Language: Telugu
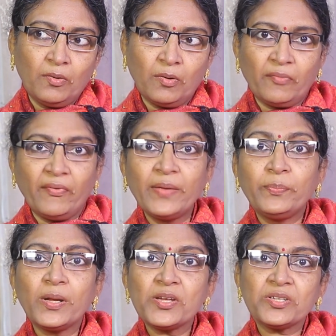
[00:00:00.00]
ఒక
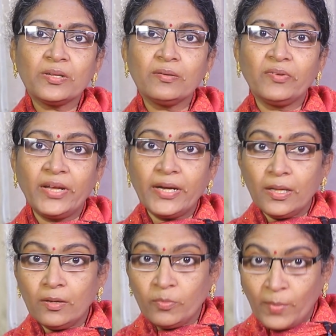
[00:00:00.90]
వైబ్రేషన్
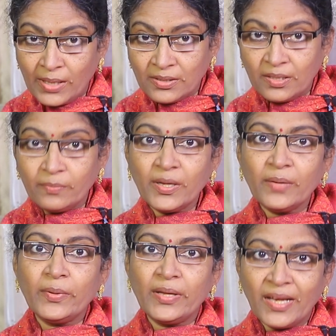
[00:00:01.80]
నీడలో మాత్రమే
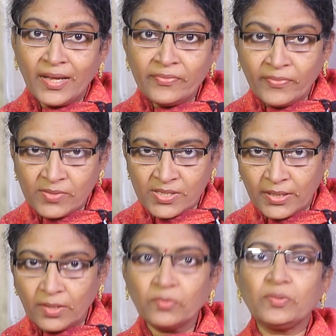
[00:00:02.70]
మీ లైఫ్
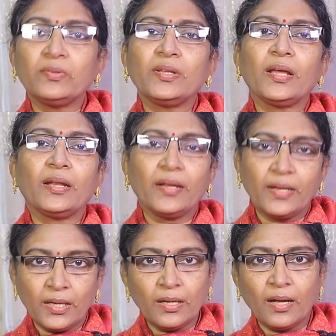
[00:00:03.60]
సెట్ అవుతుంది అని
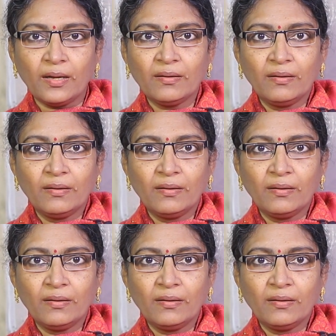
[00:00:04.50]
నేను అన్నా